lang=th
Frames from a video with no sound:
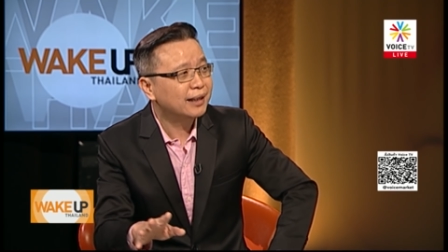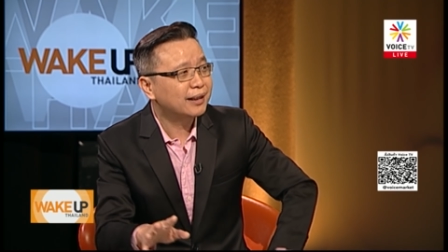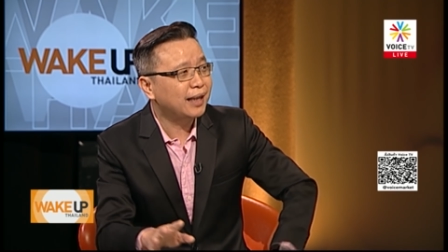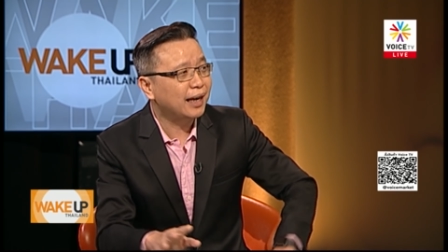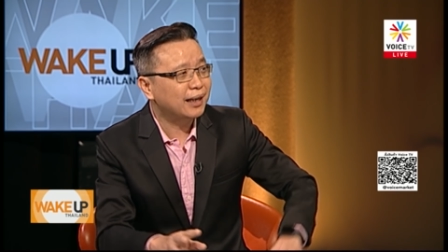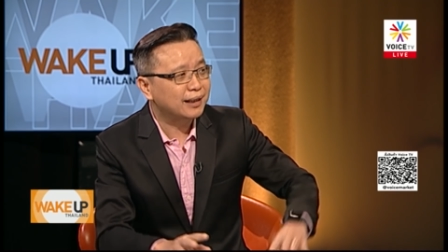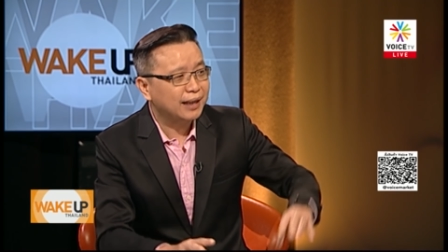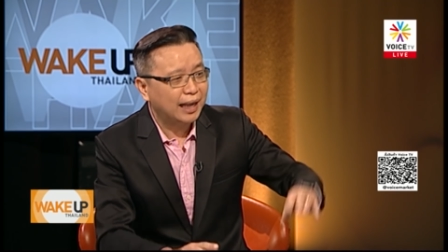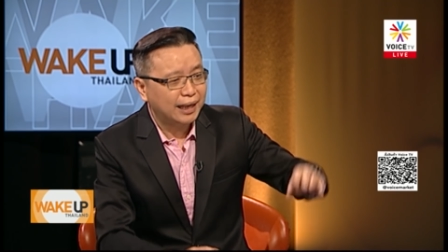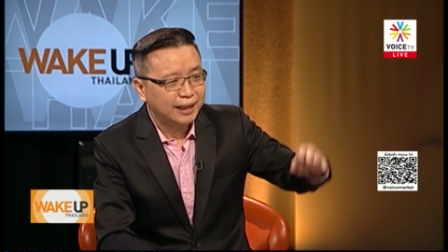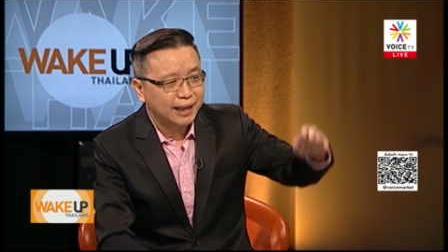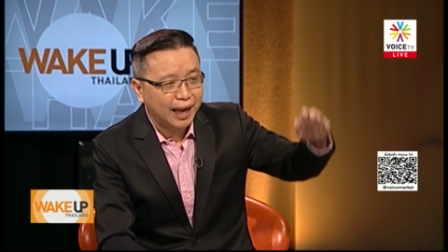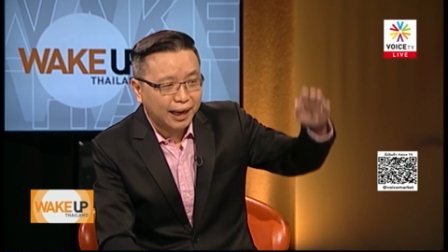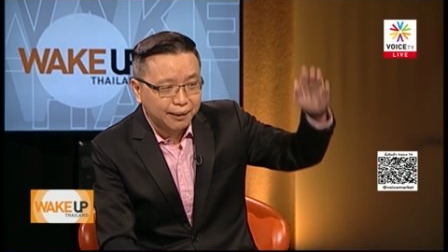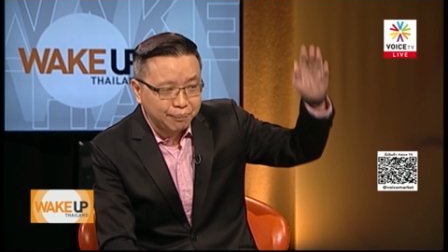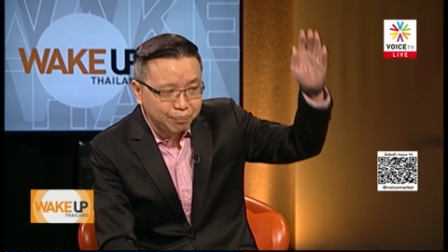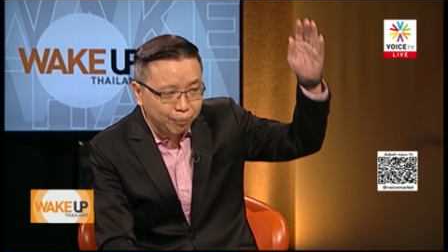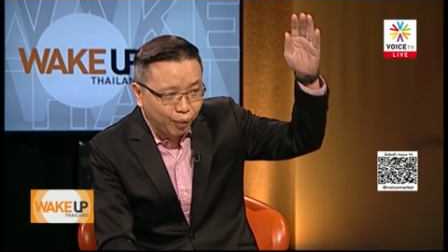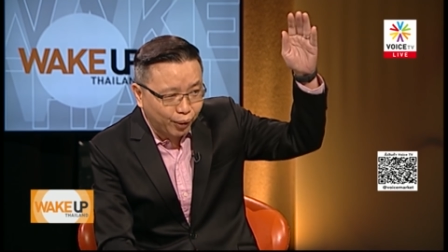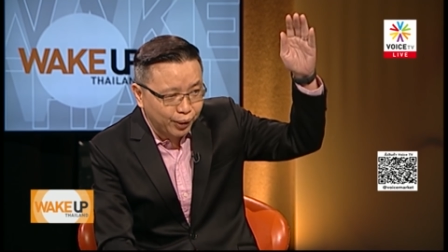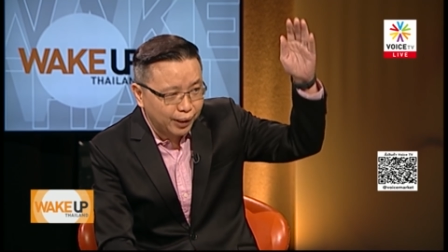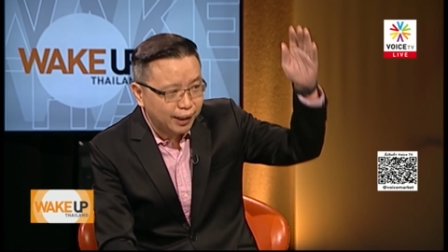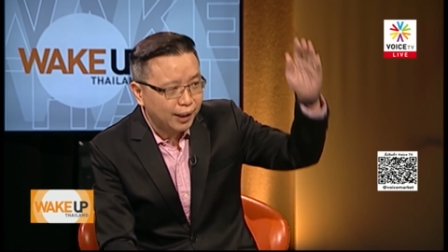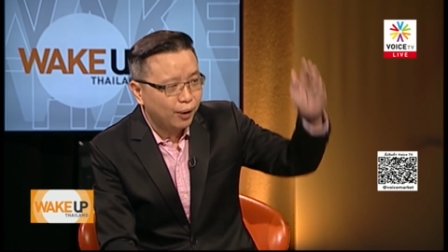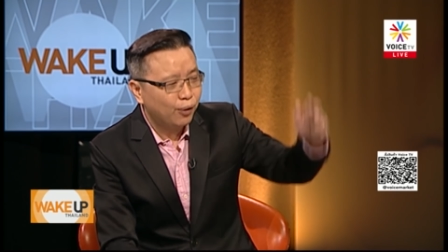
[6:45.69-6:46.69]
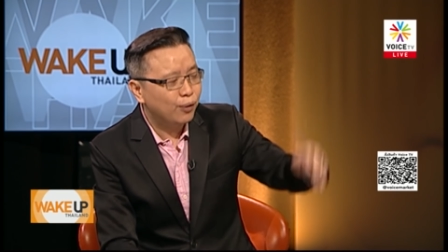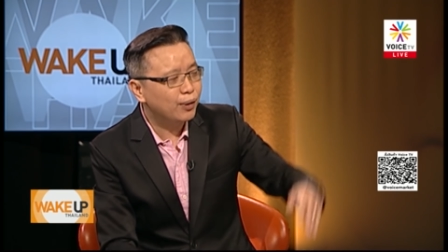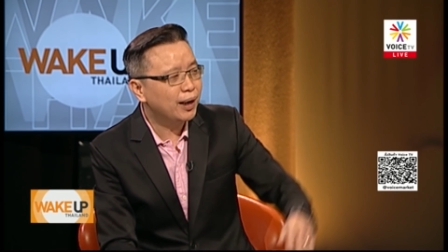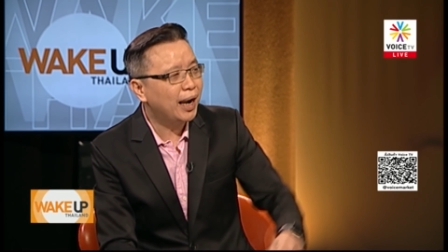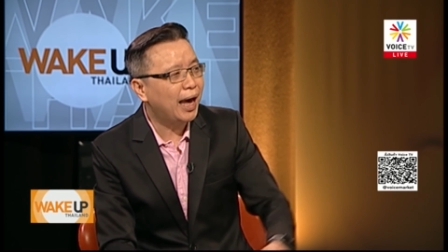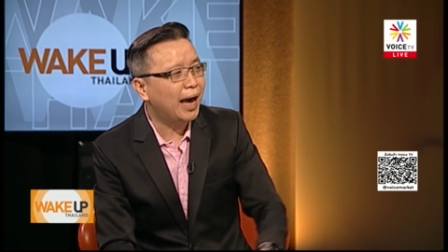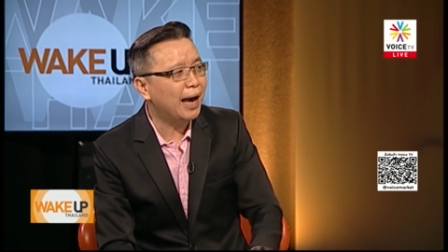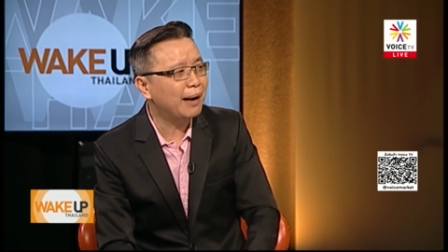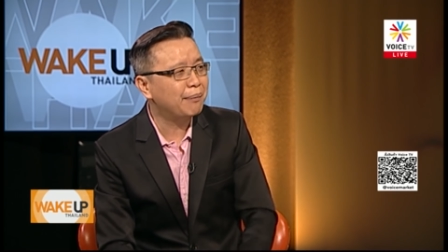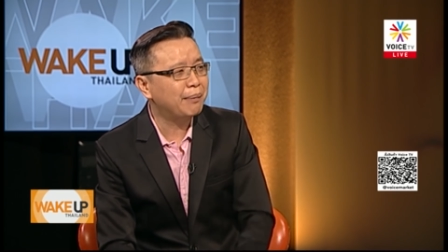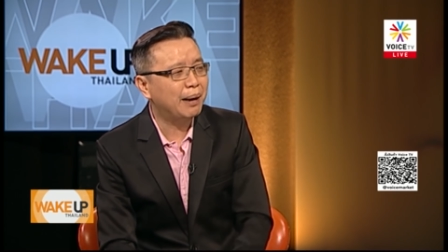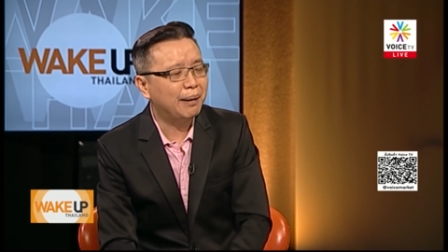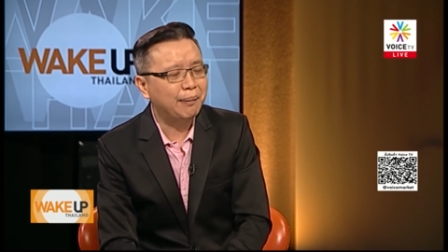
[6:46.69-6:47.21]
ตั้งแต่ยันบนลง
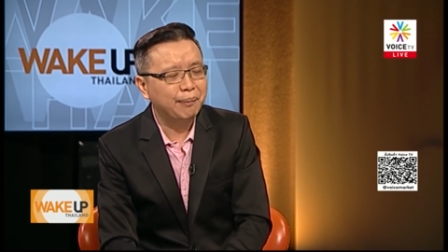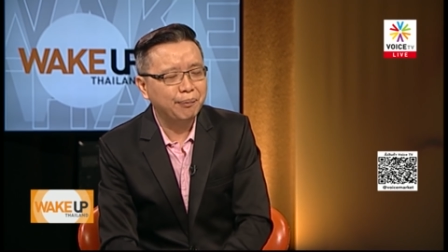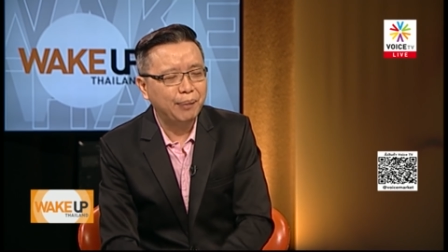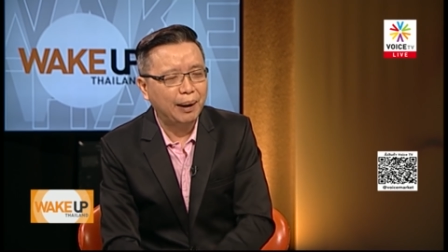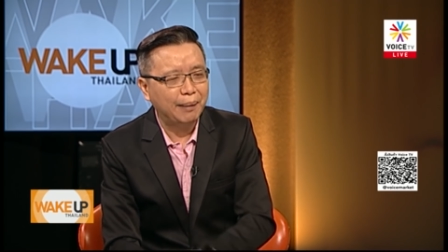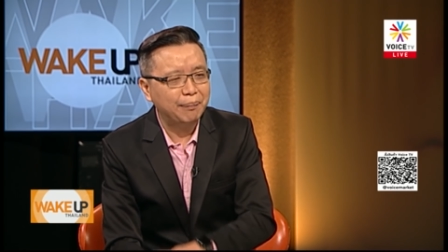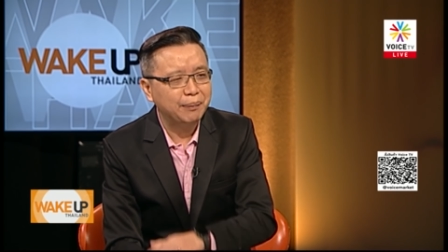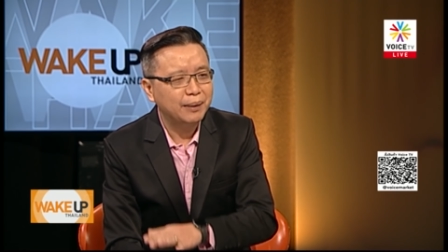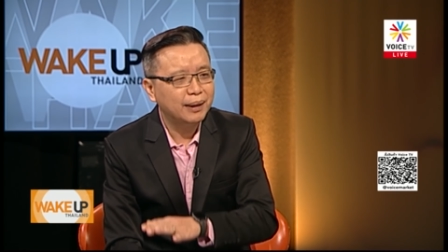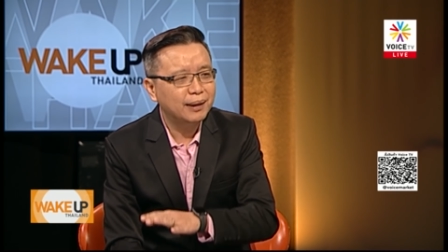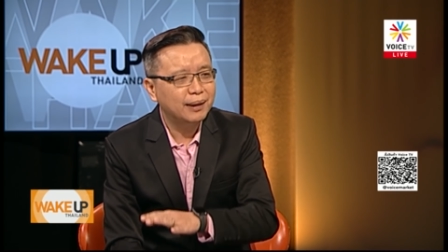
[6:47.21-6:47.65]
ล่างมาแบบ